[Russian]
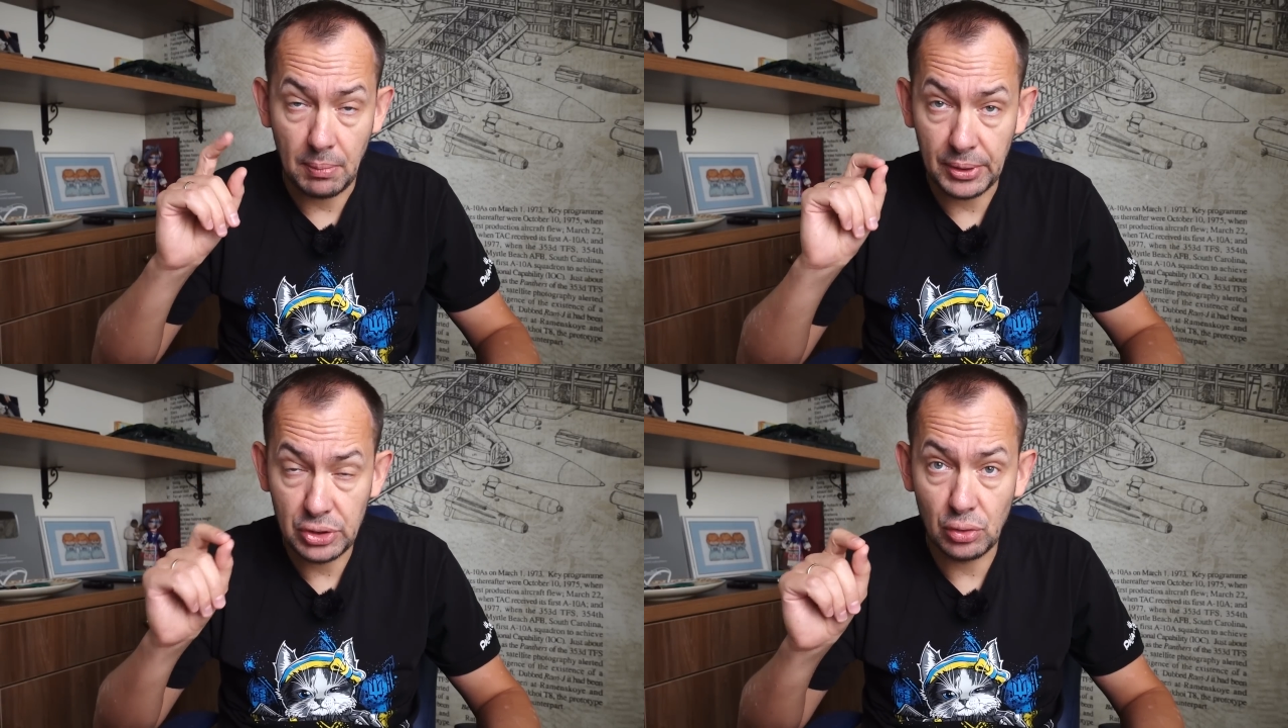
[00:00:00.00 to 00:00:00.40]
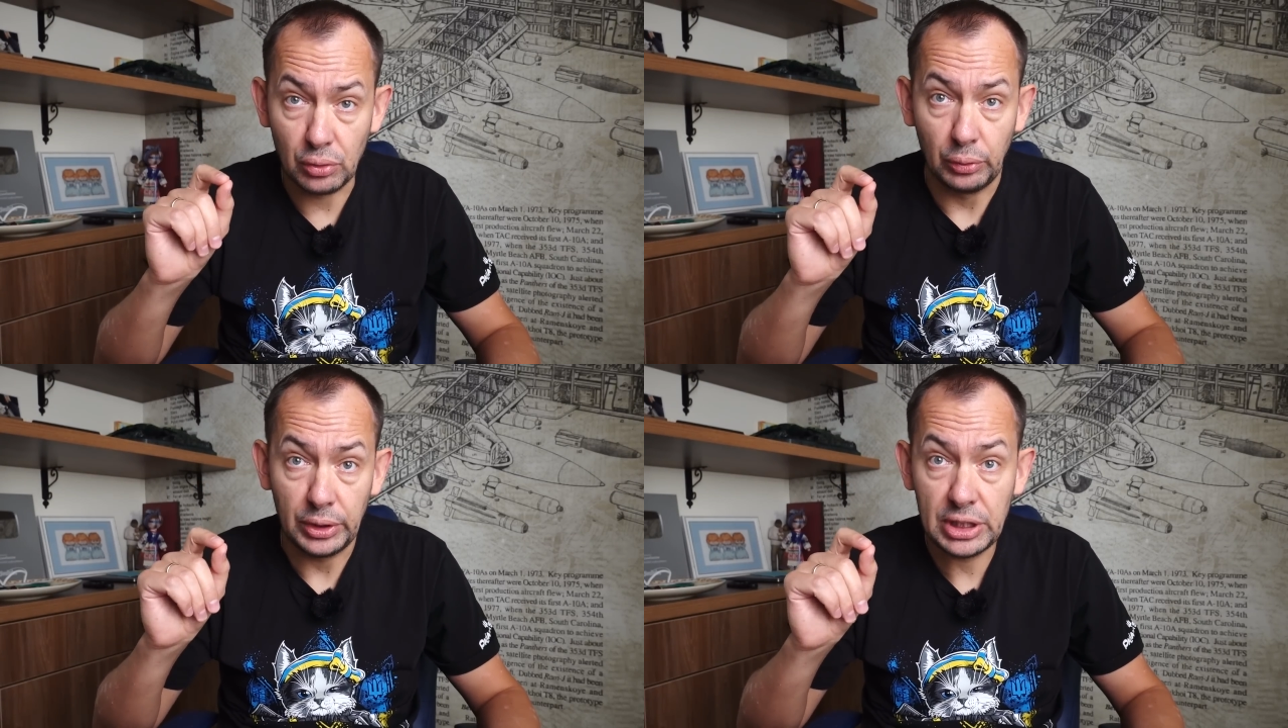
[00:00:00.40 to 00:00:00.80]

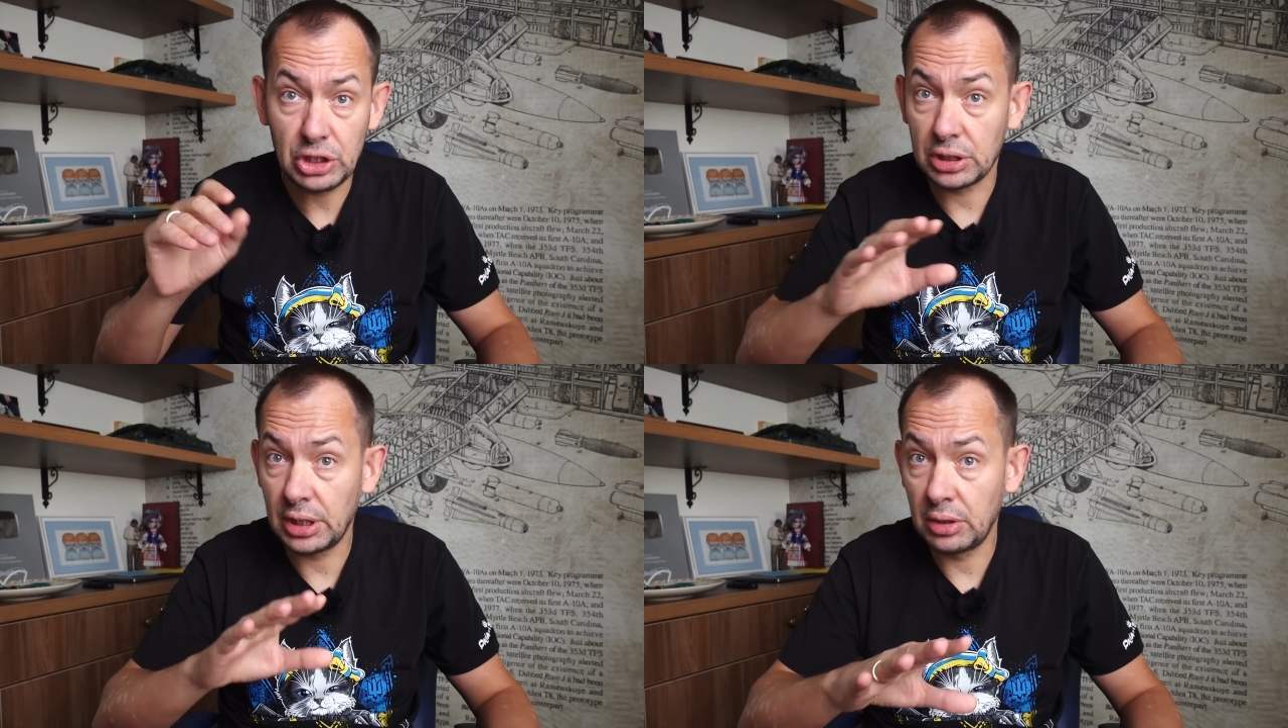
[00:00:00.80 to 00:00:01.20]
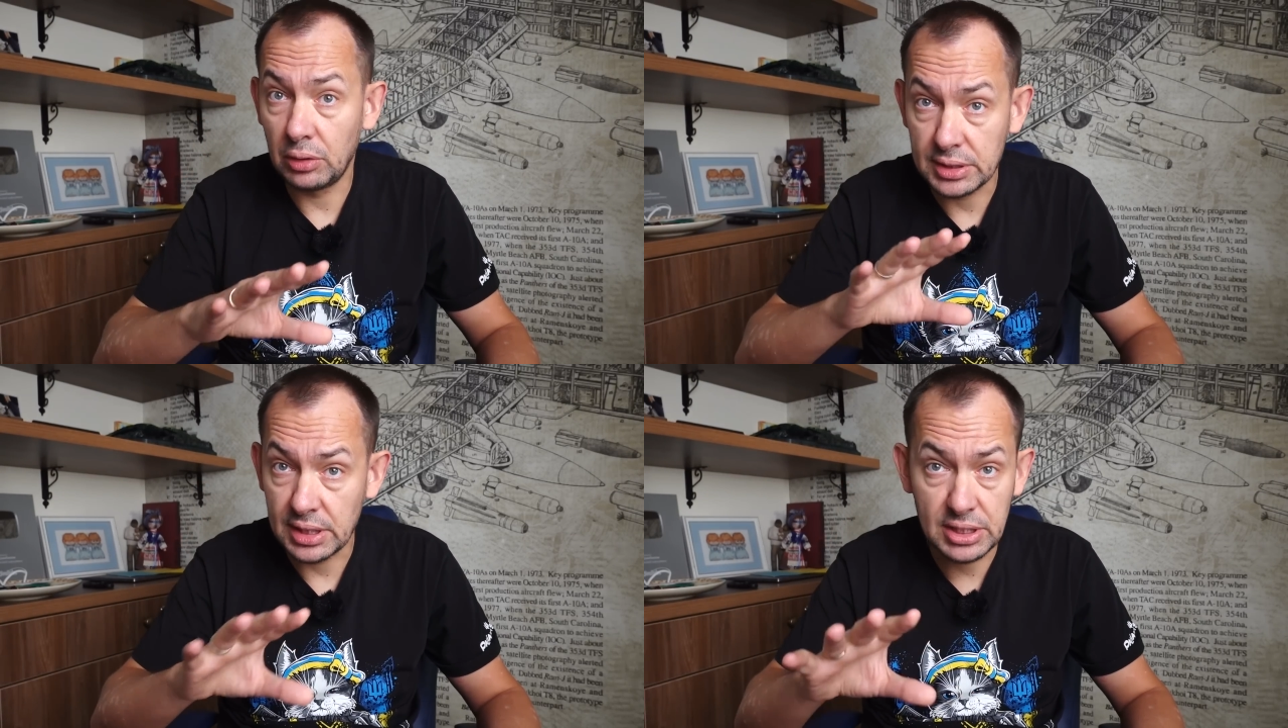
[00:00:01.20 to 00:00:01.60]
подчеркиваю, я читаю
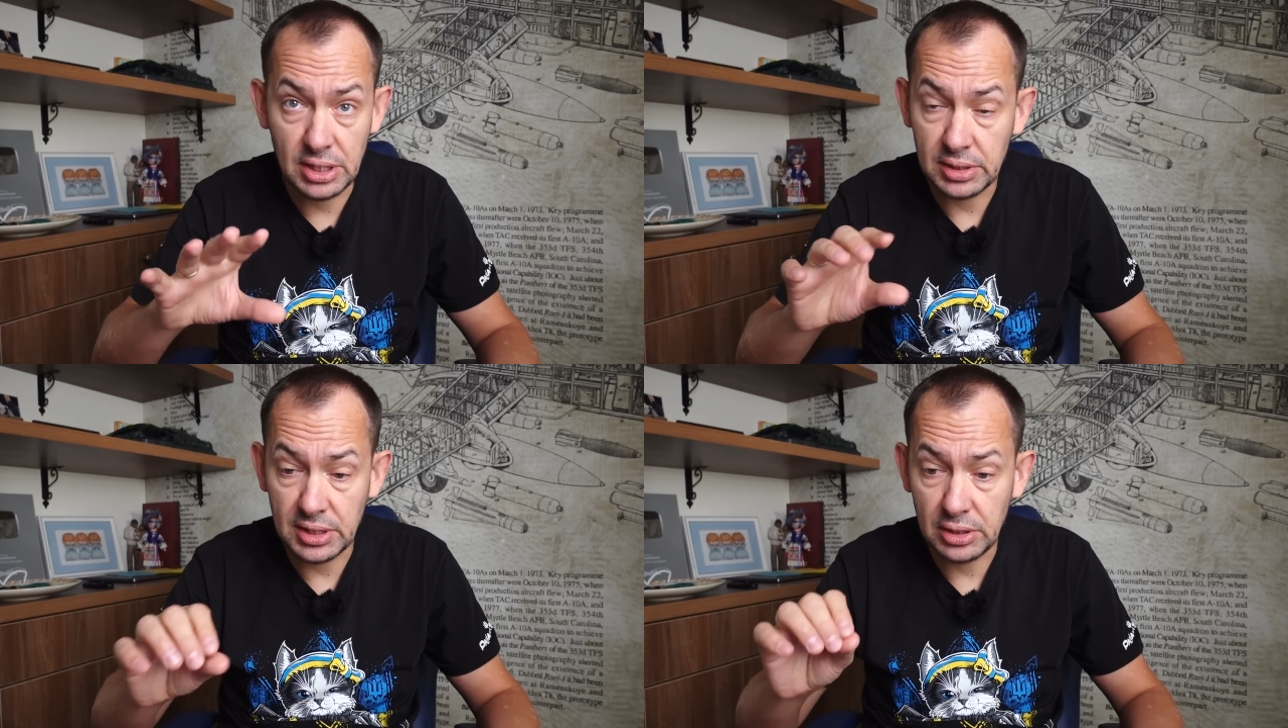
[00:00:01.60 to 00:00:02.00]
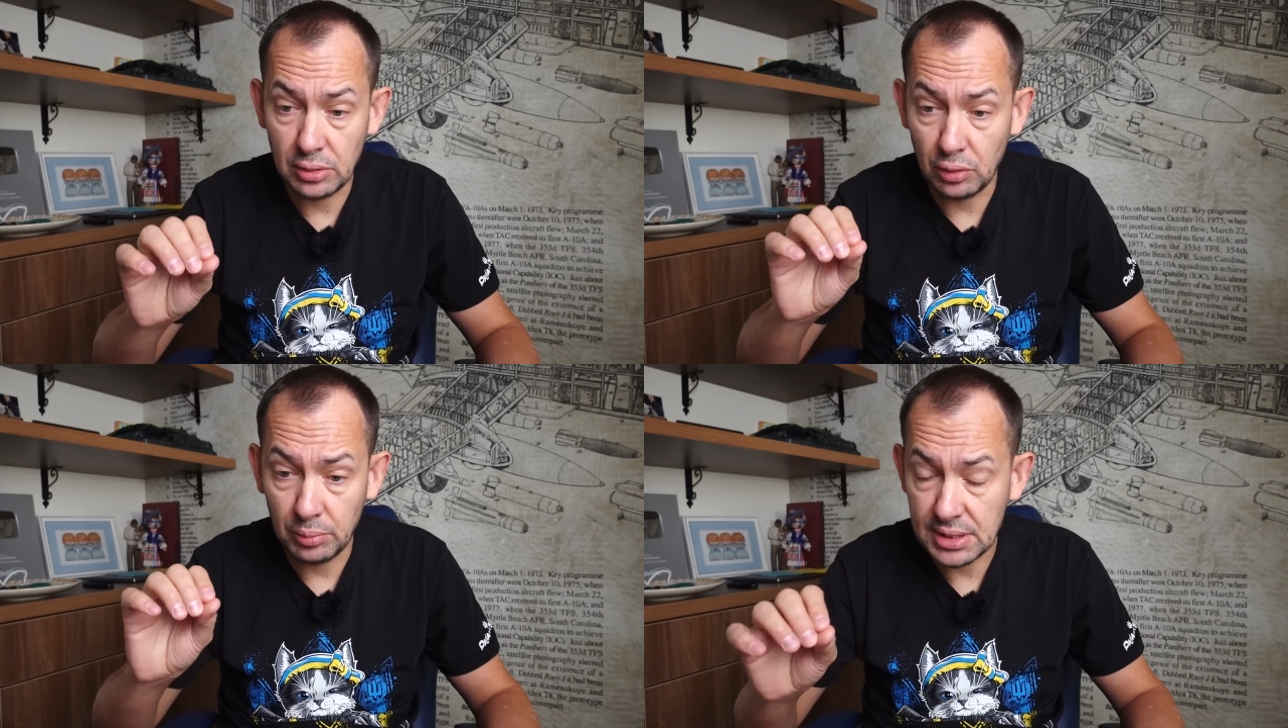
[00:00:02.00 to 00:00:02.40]
или
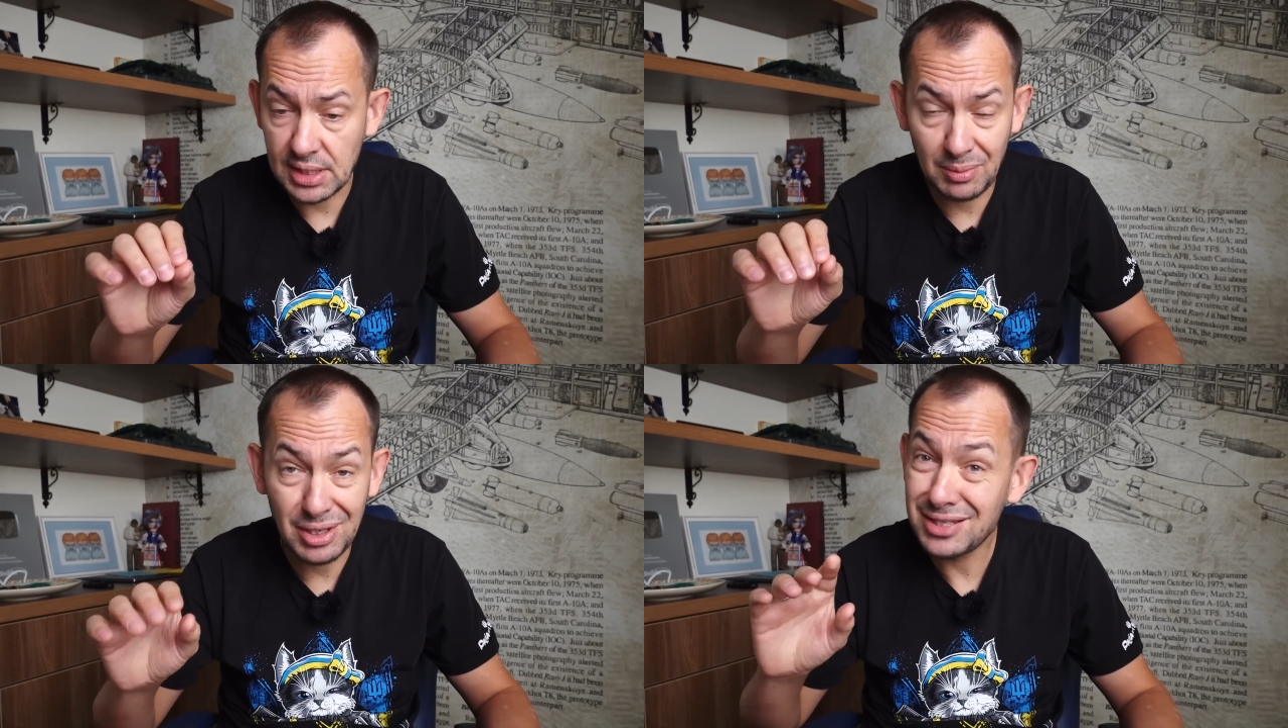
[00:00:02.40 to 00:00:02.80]
цитирую местами